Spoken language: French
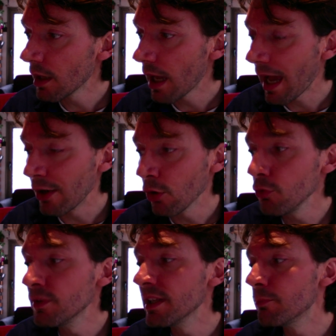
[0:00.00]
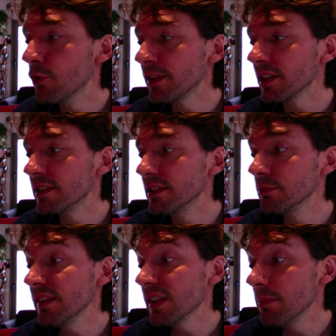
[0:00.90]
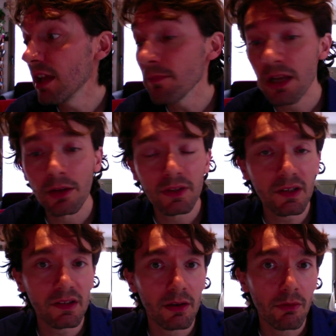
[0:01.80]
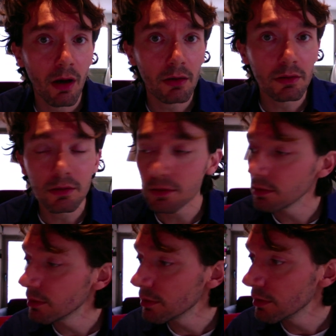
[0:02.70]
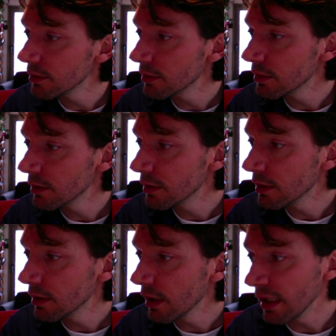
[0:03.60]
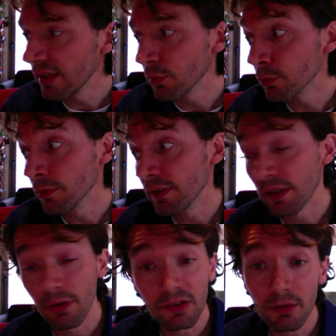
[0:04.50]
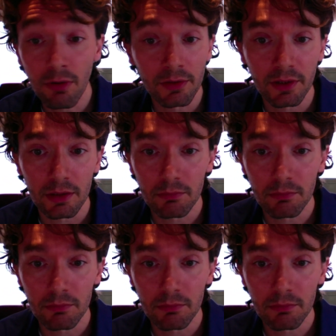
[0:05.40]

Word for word: Alors l'une des poètes a dit Oui, c'est bien, mais un trait, c'est quoi Et les autres ont dit C'est vrai, c'est quoi un trait